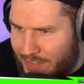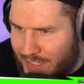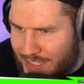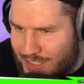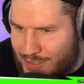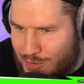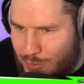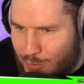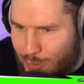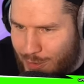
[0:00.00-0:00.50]

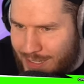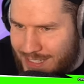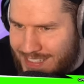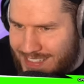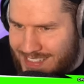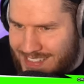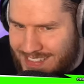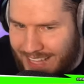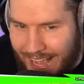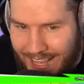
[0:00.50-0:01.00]
wie cool
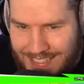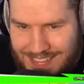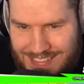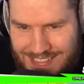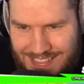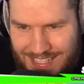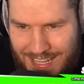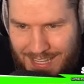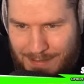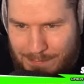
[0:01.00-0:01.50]
ist
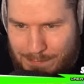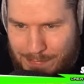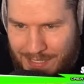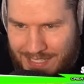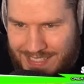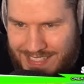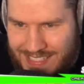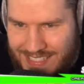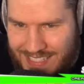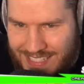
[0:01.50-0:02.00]
das denn
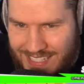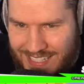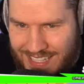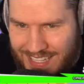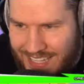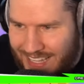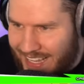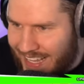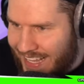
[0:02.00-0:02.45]
bitte?